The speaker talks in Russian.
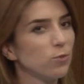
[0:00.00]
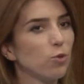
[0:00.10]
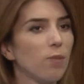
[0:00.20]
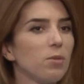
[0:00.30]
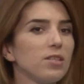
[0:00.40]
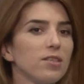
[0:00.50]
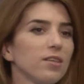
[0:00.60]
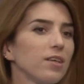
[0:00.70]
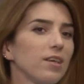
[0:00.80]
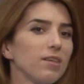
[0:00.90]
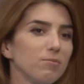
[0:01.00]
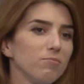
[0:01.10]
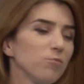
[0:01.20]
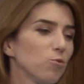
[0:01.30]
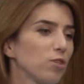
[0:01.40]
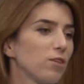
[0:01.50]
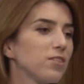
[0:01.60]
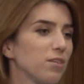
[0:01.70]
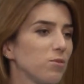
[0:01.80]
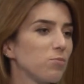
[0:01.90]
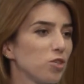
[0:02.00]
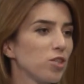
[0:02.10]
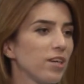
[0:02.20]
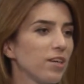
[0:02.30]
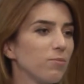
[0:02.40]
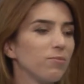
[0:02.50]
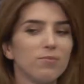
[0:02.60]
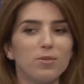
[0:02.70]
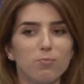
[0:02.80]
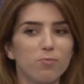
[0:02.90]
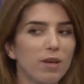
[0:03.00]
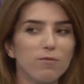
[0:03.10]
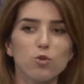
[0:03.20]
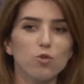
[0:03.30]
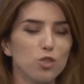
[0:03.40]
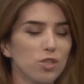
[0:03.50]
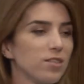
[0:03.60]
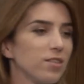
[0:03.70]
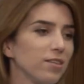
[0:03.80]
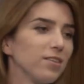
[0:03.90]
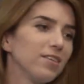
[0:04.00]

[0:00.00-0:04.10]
ну, комедия такая, ну, совсем смешная, и прям все из жизни.